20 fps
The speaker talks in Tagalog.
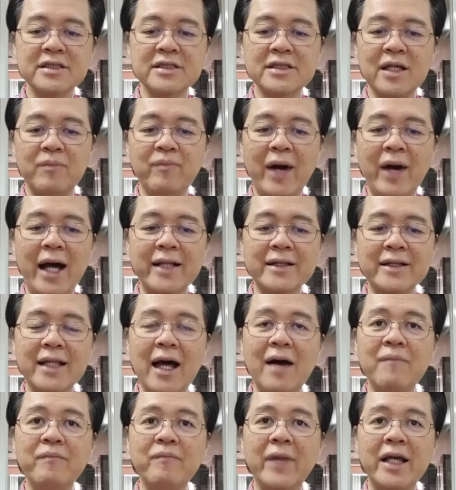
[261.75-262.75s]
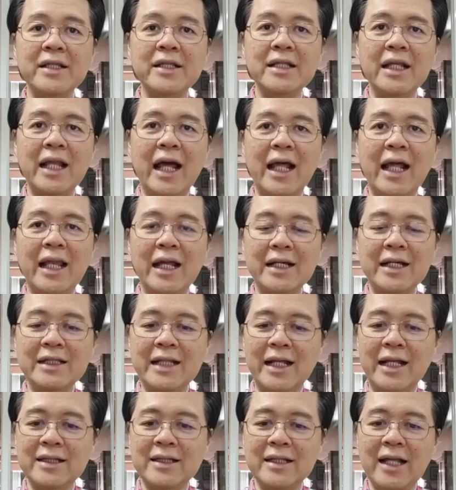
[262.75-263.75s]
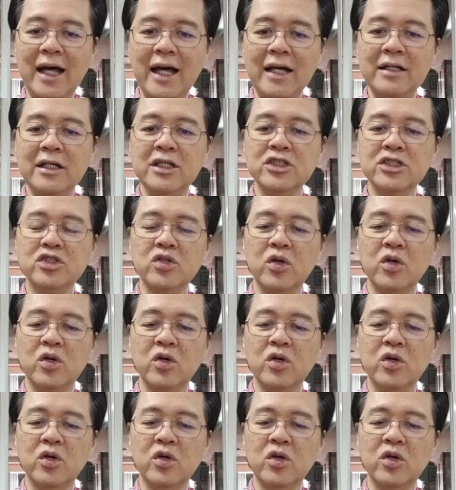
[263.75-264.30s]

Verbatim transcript: Sa bata, may nilalagnat na.